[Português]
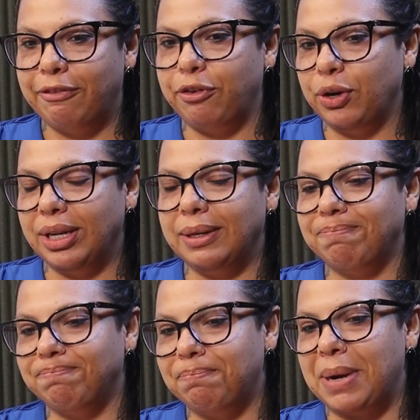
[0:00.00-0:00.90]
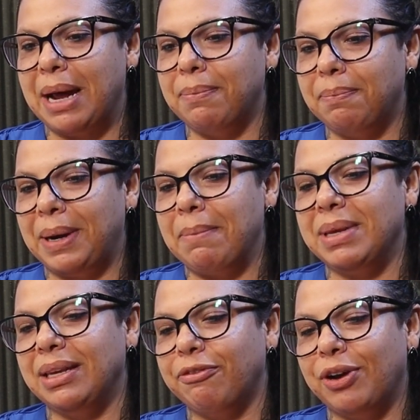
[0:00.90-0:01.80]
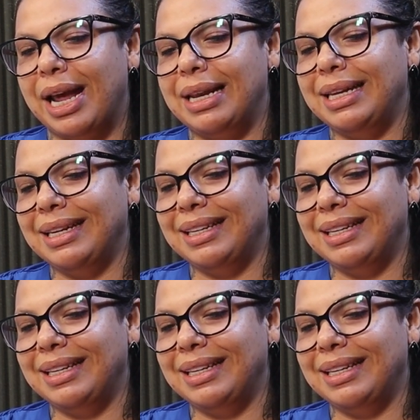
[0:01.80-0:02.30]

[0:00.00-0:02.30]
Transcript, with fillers: Foi, para mim, foi ali